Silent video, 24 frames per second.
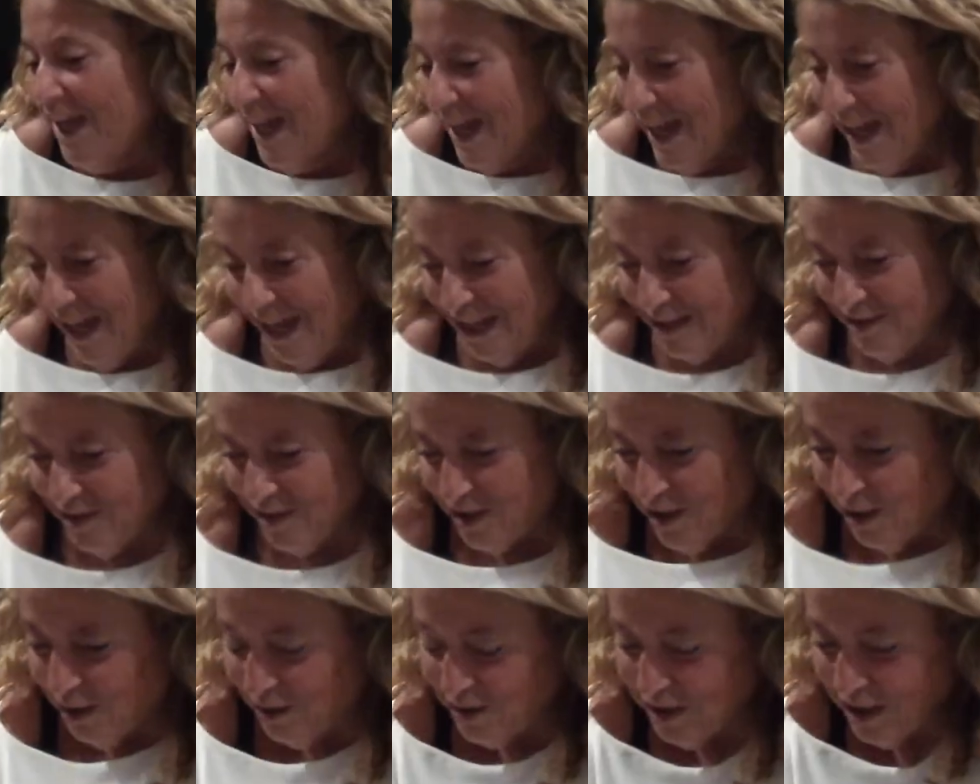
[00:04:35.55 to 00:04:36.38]
Eso es
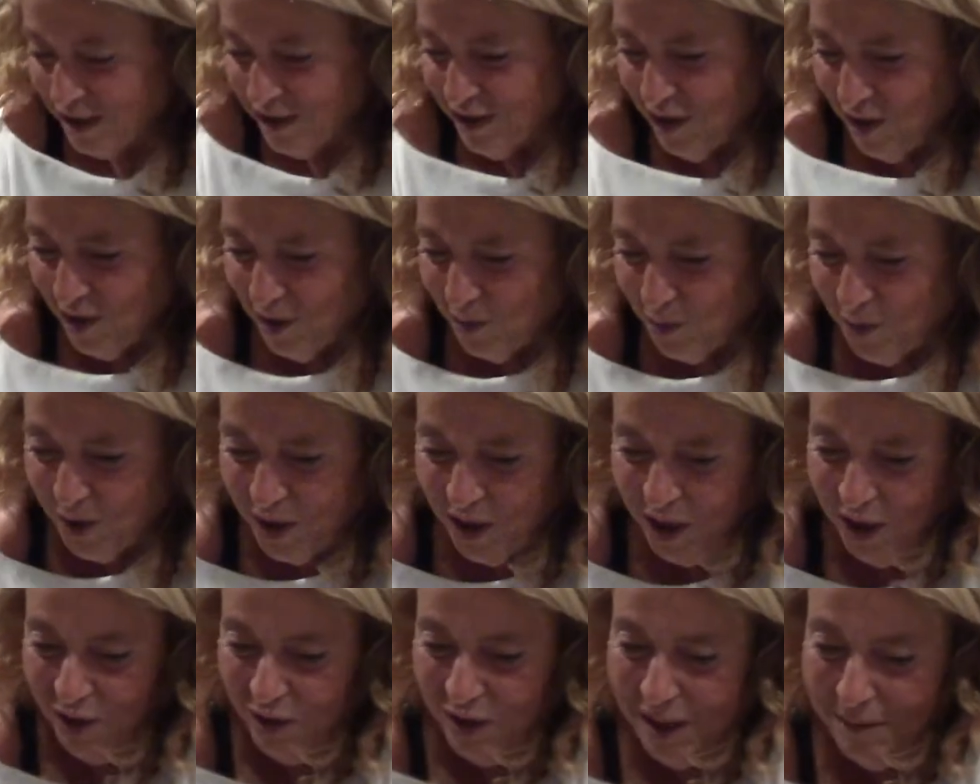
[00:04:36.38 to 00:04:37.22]
que lo he sentido porque
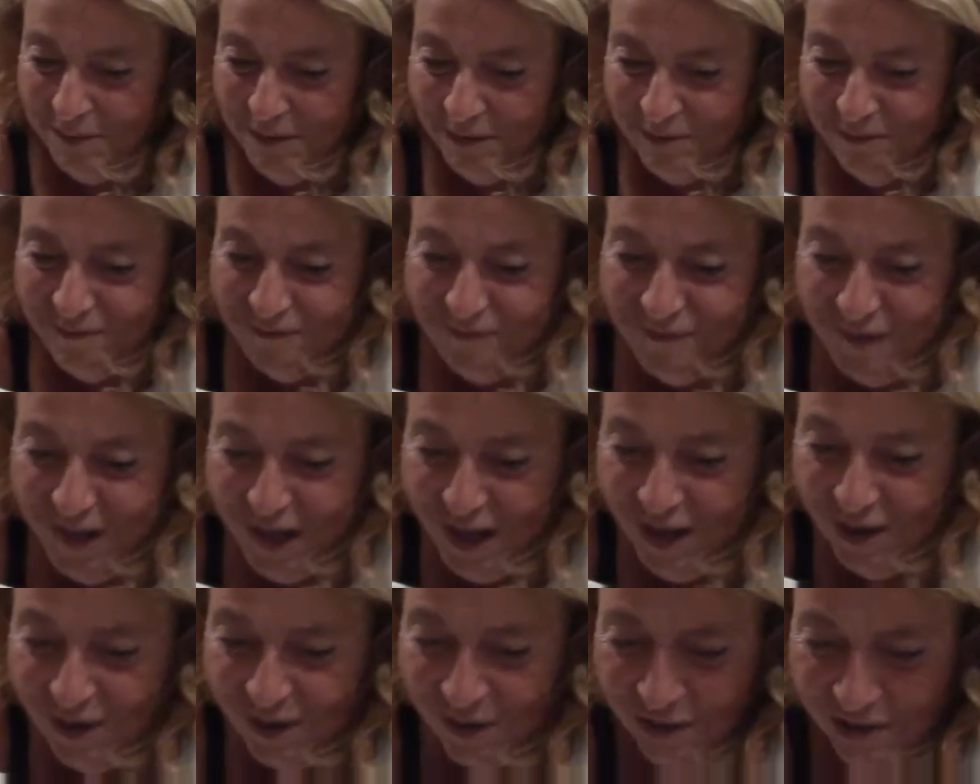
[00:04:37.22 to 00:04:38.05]
notaba un
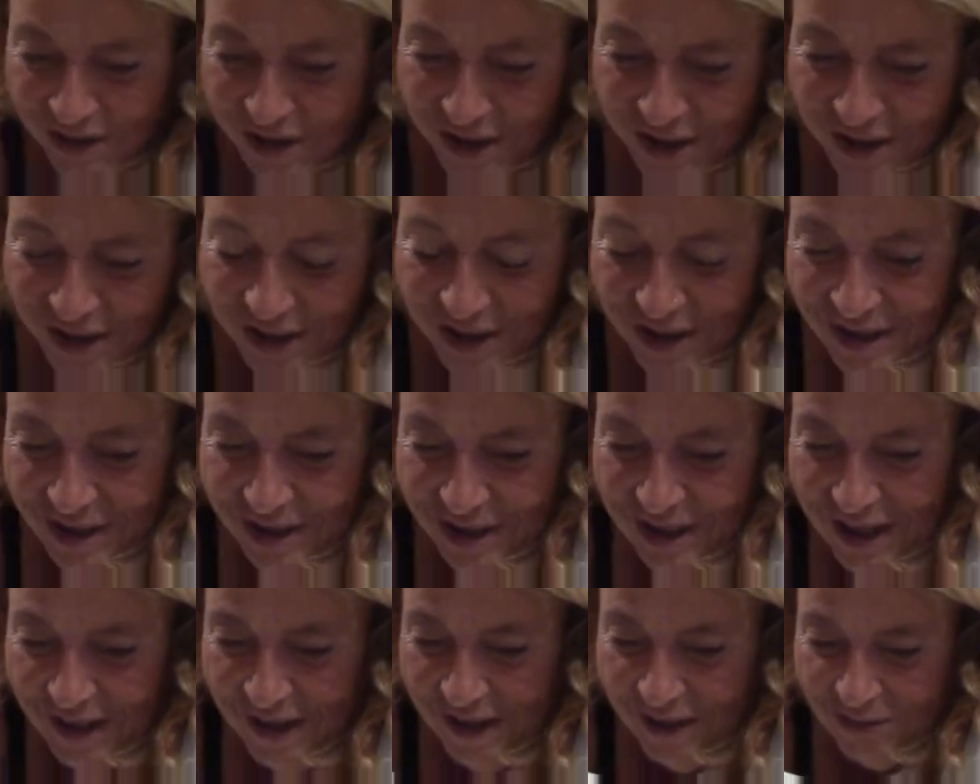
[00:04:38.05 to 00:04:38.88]
frío
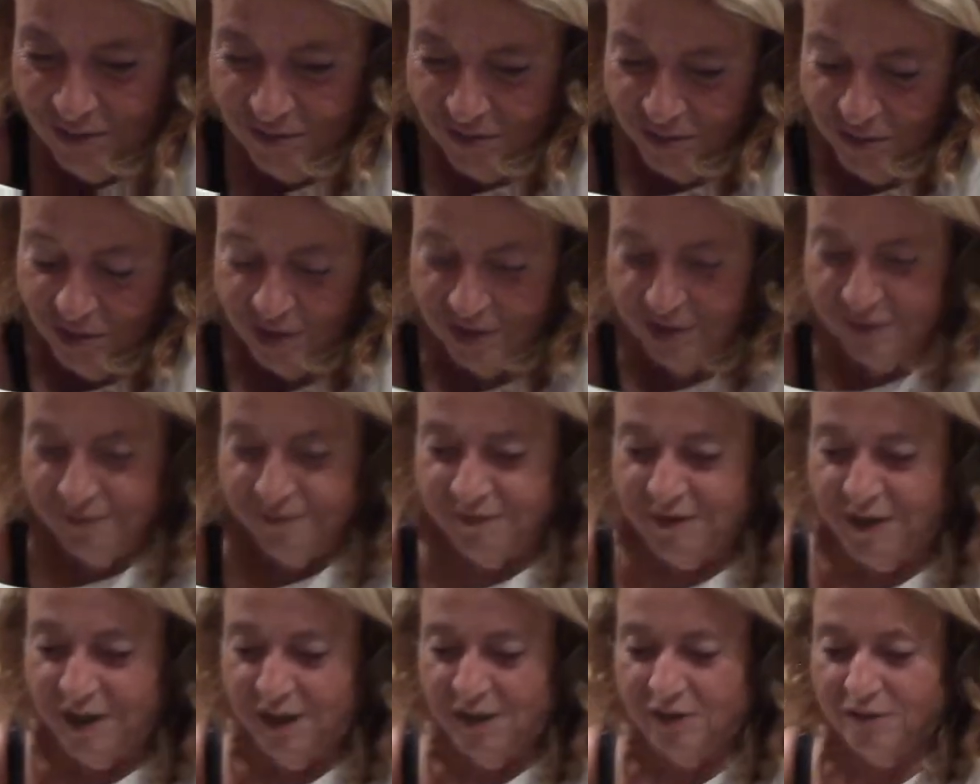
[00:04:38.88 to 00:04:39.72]
que decía, uy, qué
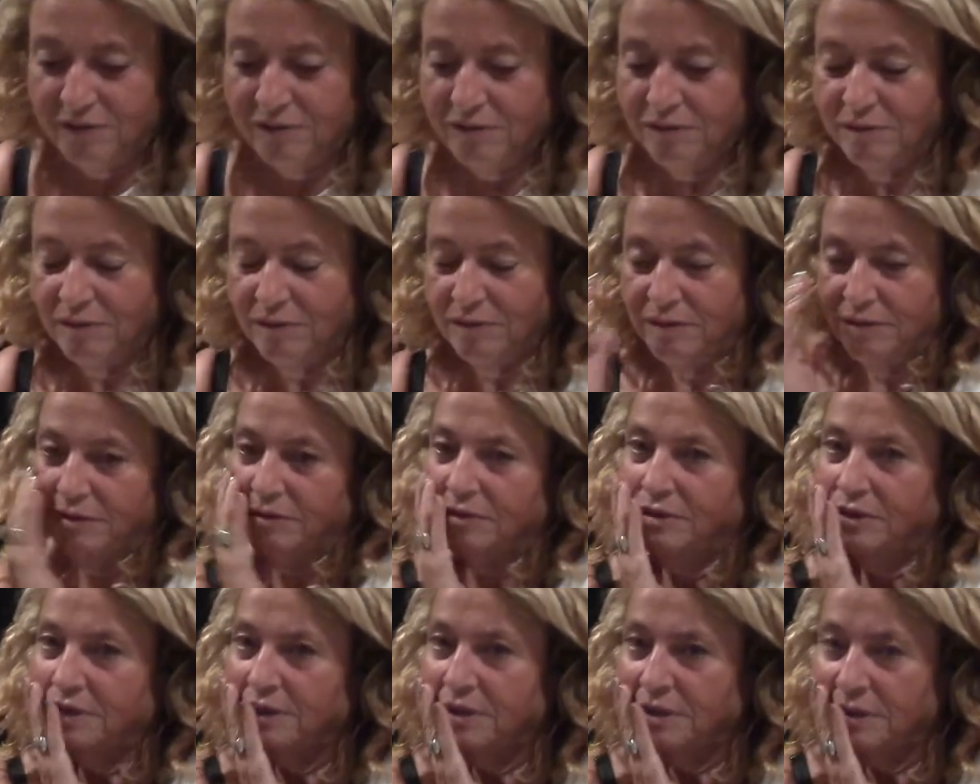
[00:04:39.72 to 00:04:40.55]
frío.
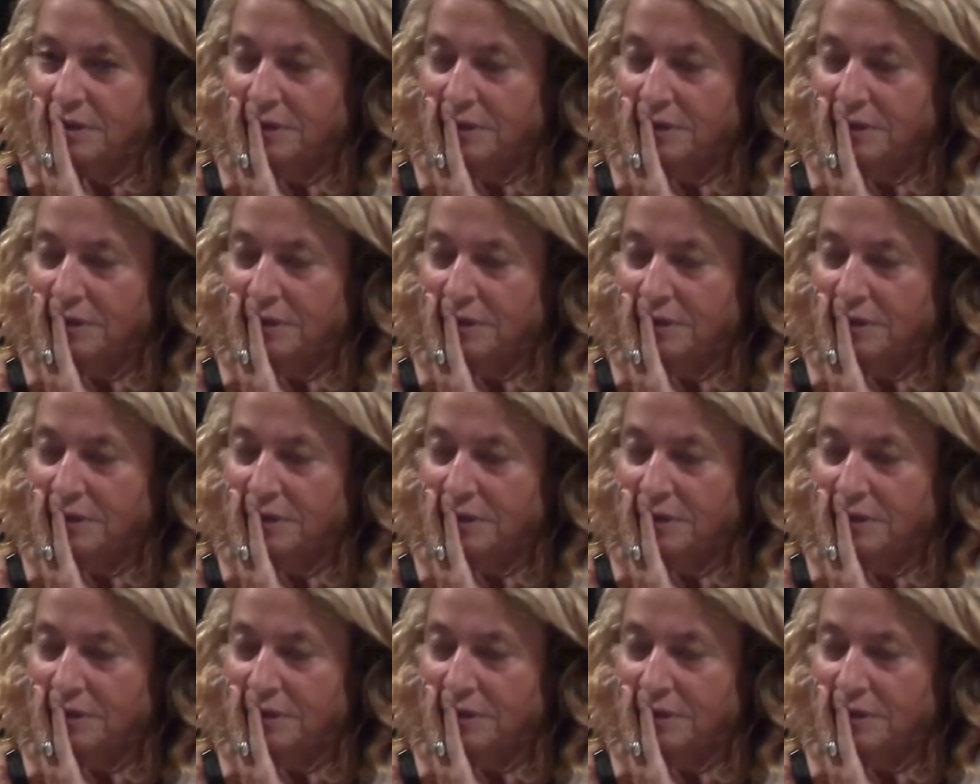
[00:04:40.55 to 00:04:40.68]
Sí.